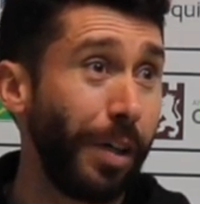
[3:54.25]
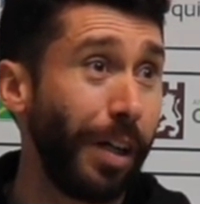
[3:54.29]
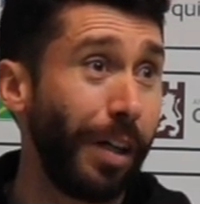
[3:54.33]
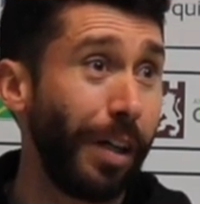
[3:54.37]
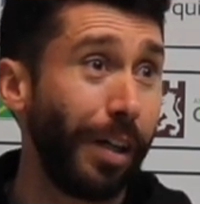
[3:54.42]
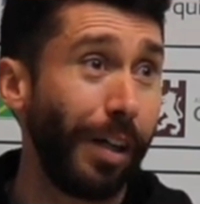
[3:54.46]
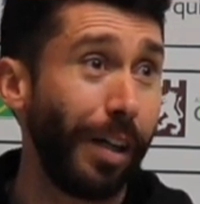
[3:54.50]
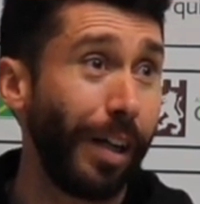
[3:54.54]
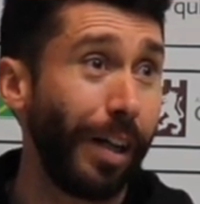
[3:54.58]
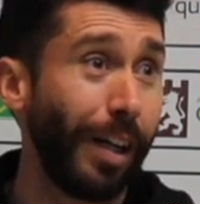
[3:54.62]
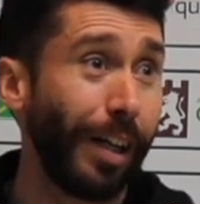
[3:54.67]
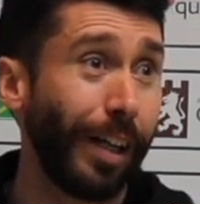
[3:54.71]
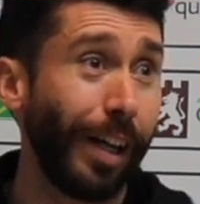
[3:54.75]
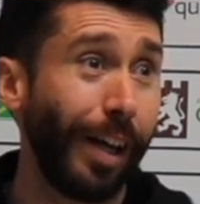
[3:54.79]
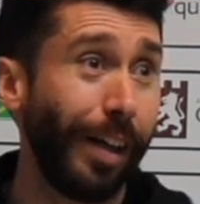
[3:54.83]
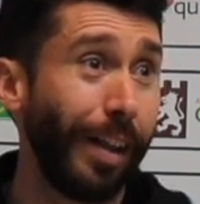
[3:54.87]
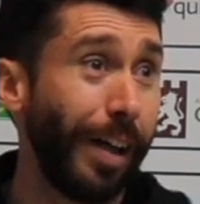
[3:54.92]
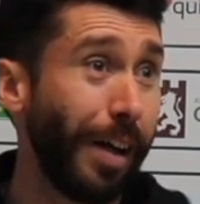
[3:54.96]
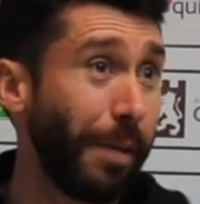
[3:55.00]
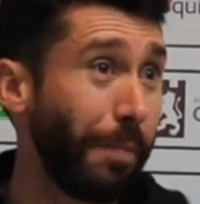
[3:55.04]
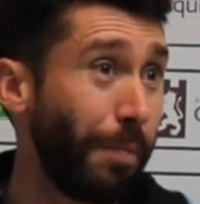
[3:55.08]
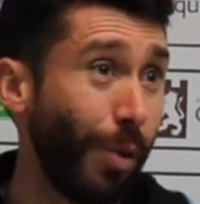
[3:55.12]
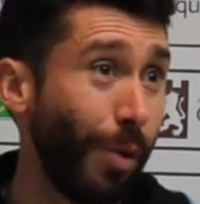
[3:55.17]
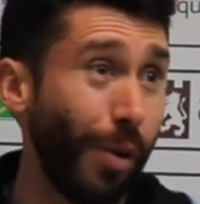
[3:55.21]
El,
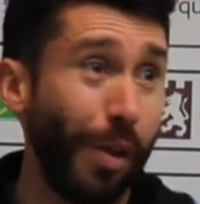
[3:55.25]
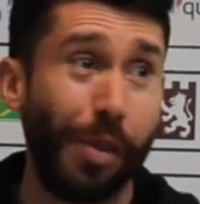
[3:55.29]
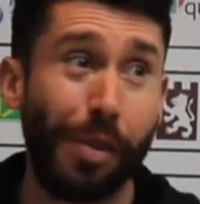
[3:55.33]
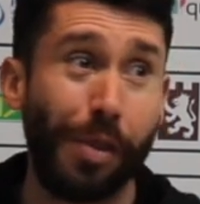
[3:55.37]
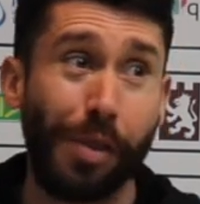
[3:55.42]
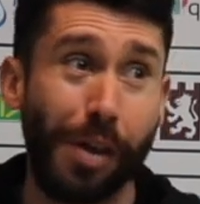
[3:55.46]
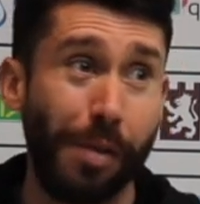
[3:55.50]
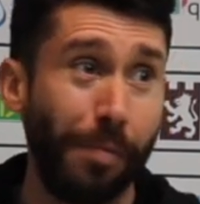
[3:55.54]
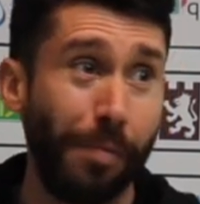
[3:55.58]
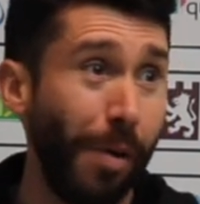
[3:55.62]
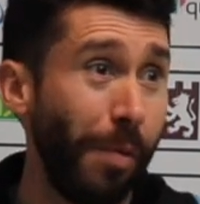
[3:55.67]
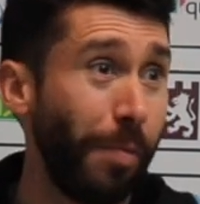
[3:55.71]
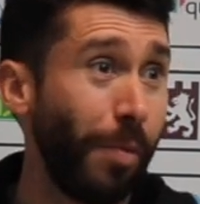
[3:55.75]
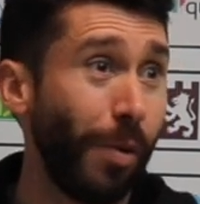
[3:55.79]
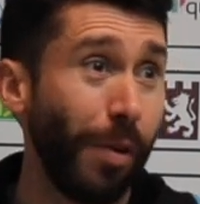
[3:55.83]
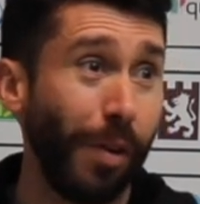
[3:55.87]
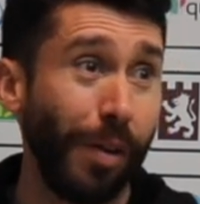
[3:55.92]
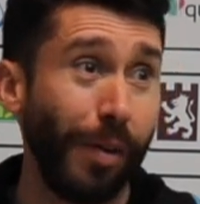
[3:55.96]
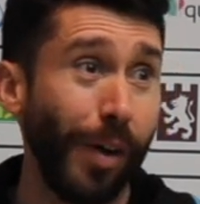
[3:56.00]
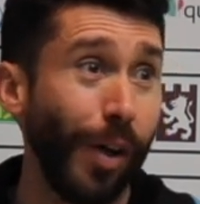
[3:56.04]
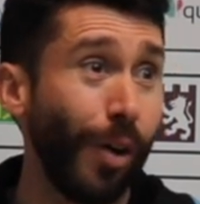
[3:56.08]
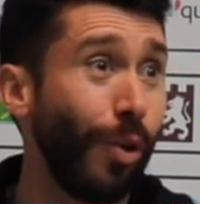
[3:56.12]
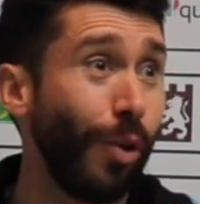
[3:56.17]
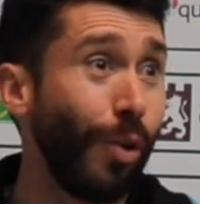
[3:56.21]
quedar por encima o por
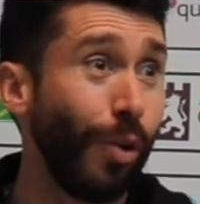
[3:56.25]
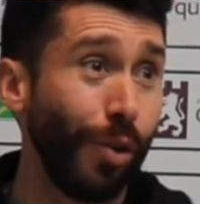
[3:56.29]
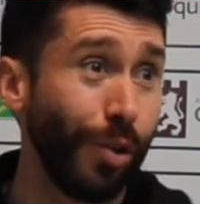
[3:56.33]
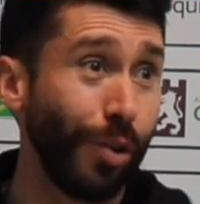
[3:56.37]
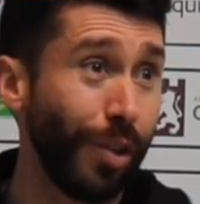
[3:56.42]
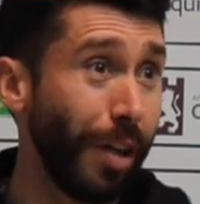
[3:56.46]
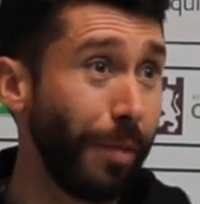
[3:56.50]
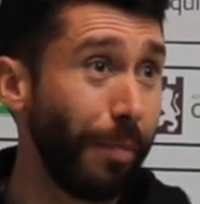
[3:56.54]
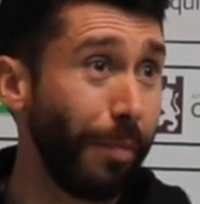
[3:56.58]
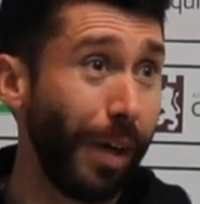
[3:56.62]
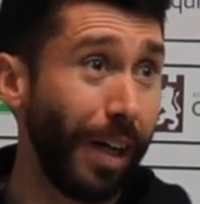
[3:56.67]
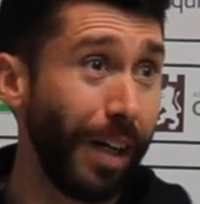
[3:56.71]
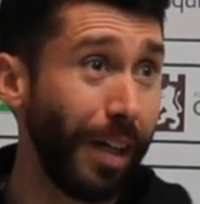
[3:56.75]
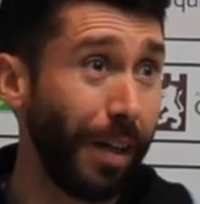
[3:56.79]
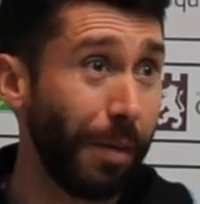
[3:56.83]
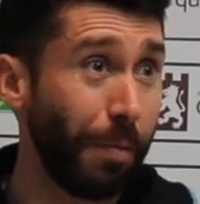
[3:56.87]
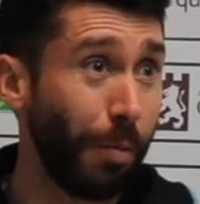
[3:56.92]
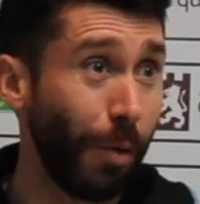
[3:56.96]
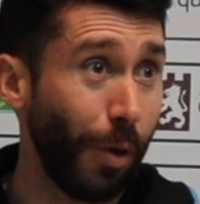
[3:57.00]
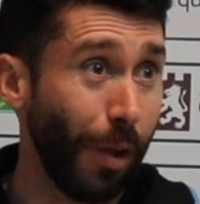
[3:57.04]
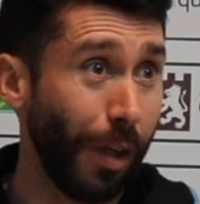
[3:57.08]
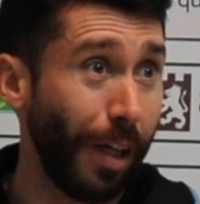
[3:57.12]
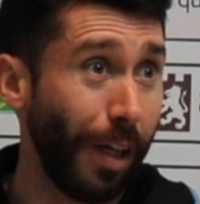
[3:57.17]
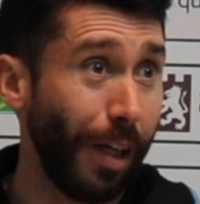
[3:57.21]
debajo dos hermanas,
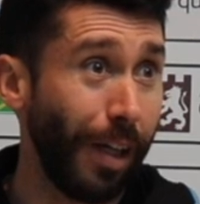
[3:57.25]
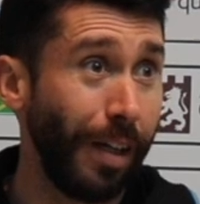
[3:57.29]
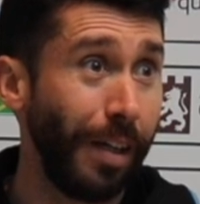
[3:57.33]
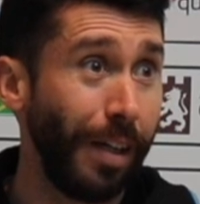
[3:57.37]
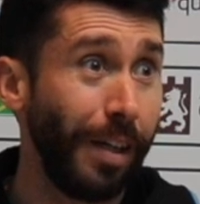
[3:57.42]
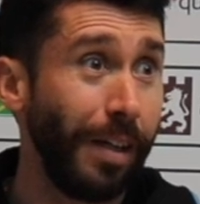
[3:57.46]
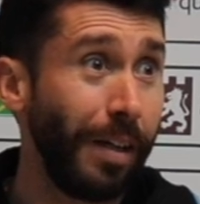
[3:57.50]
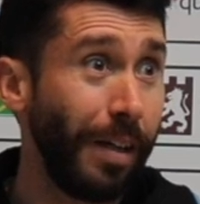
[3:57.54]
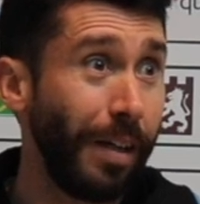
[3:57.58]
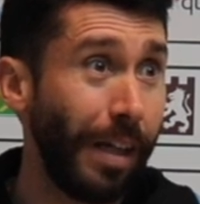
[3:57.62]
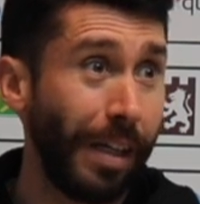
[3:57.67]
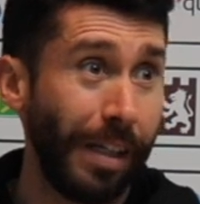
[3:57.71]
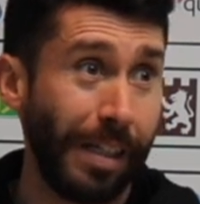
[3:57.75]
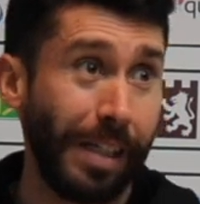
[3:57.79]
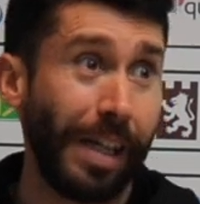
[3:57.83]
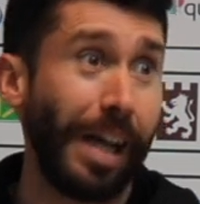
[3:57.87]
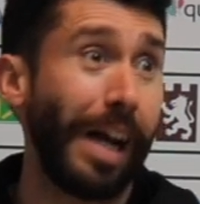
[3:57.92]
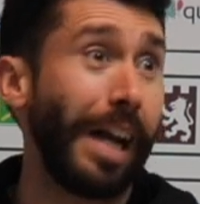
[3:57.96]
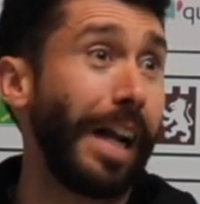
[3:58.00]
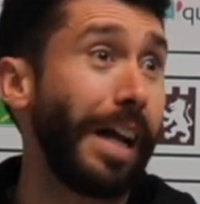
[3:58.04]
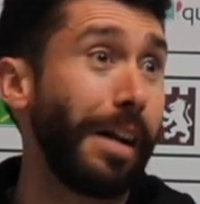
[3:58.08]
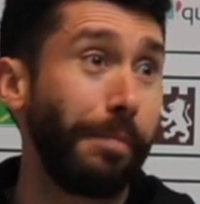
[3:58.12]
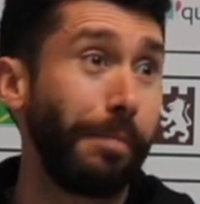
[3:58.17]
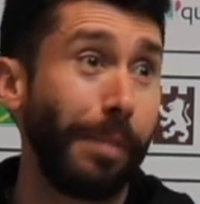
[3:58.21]
porque
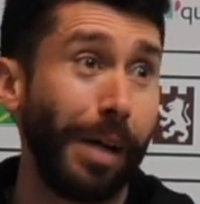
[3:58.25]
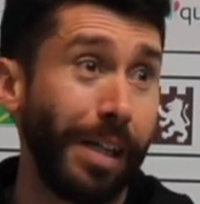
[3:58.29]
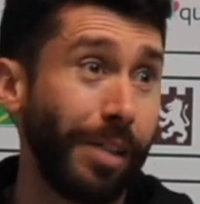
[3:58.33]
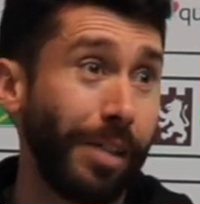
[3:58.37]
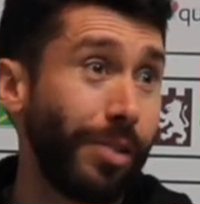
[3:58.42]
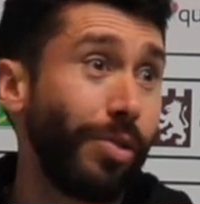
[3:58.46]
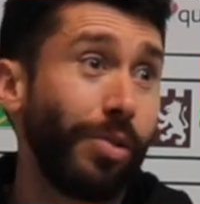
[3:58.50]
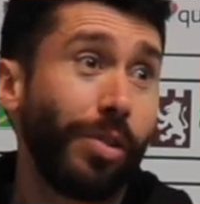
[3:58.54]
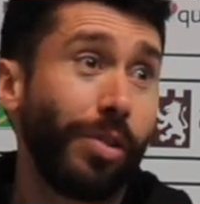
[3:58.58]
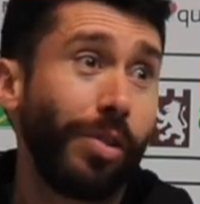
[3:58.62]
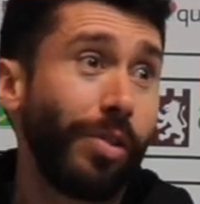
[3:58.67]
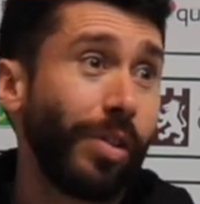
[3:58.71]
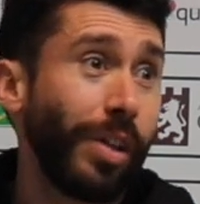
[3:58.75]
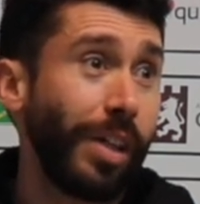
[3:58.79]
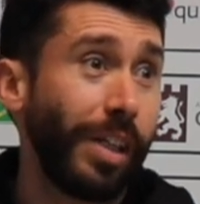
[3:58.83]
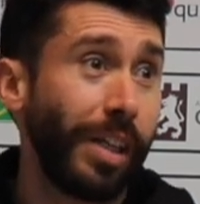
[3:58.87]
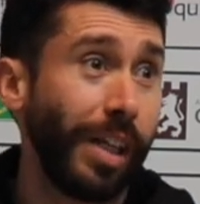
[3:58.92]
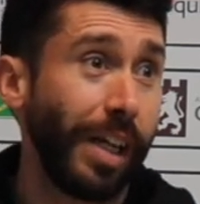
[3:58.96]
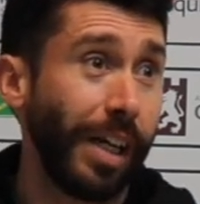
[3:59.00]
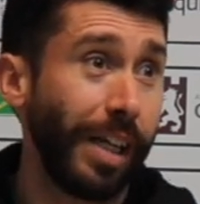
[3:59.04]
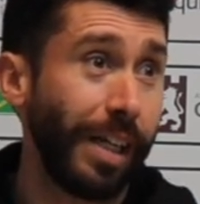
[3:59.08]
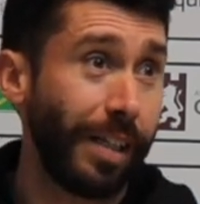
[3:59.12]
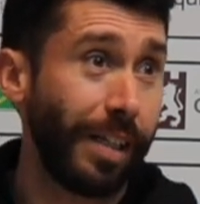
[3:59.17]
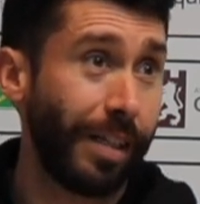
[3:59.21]
escalar más yo creo que
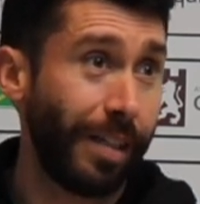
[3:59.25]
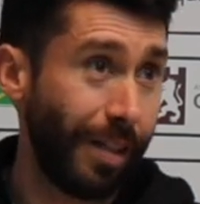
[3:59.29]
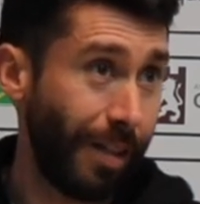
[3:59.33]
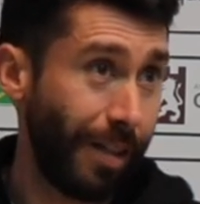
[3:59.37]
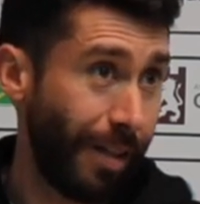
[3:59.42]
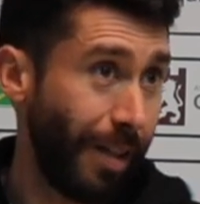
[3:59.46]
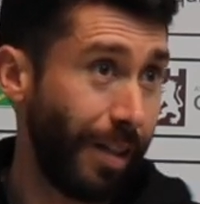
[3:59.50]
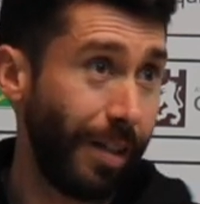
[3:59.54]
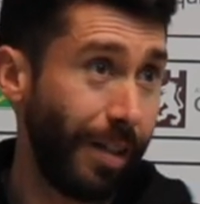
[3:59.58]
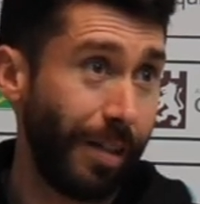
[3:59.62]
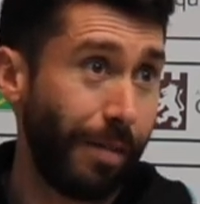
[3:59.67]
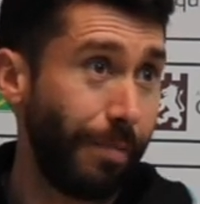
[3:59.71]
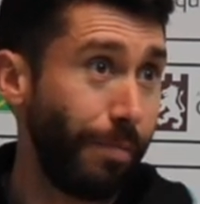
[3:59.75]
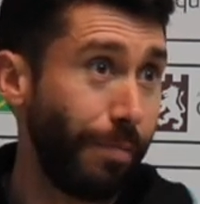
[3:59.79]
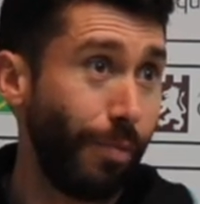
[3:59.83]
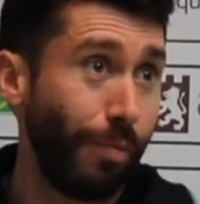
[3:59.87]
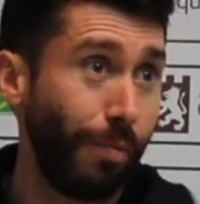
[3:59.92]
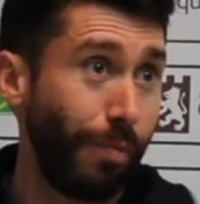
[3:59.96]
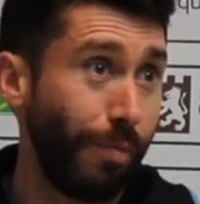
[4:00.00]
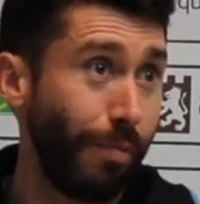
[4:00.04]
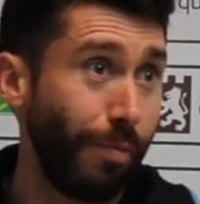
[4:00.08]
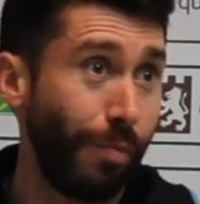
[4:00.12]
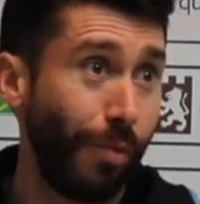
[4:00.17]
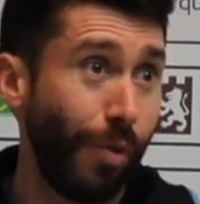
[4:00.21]
ya es, es
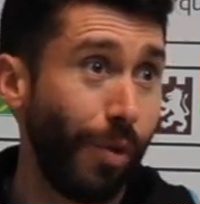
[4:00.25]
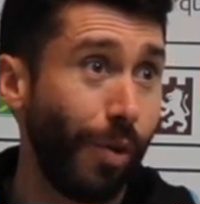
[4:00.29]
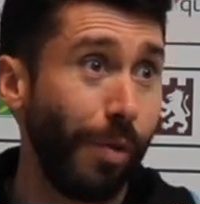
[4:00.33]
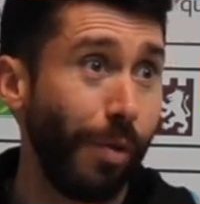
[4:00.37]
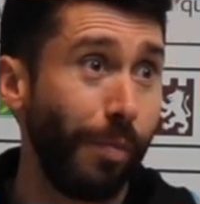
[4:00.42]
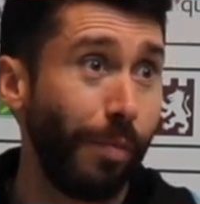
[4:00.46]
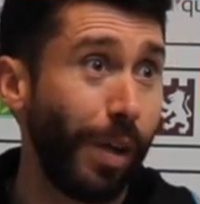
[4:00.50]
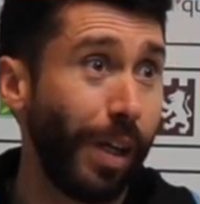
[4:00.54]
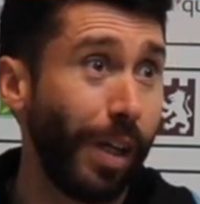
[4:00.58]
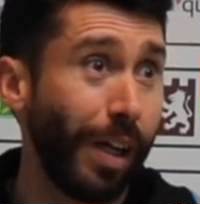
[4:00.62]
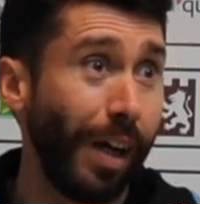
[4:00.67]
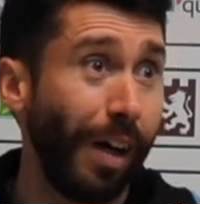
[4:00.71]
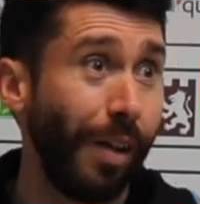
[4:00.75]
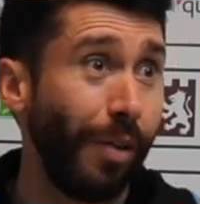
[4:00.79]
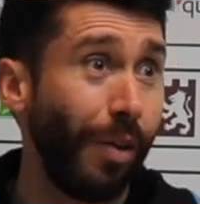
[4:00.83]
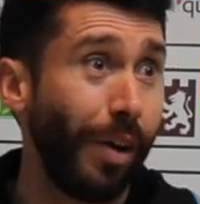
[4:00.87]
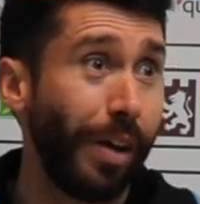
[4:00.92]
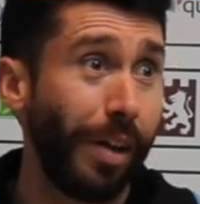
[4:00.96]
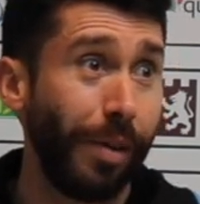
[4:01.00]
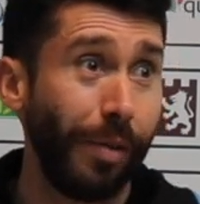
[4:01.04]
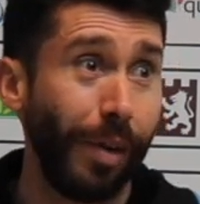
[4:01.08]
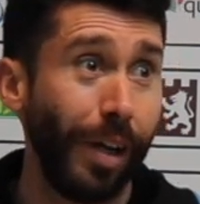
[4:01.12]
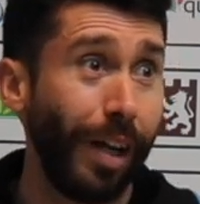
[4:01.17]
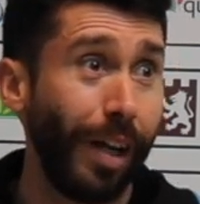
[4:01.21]
muy complicado a
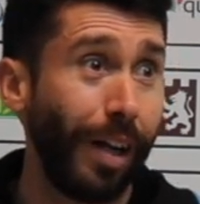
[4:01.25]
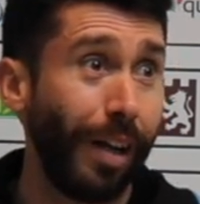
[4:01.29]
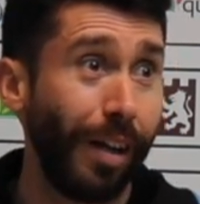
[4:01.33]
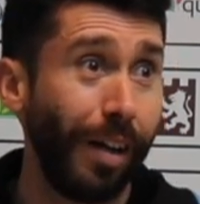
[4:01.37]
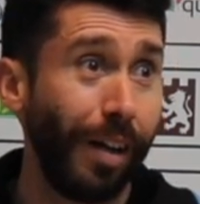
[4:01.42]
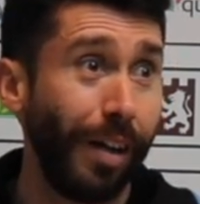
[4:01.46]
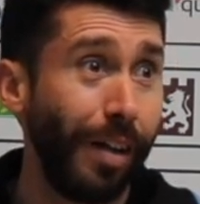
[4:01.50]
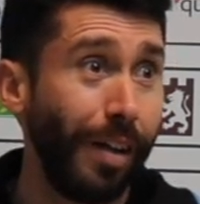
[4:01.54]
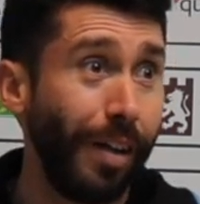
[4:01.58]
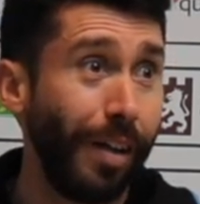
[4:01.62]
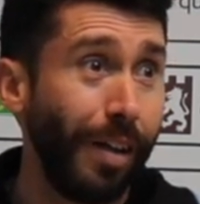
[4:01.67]
nivel...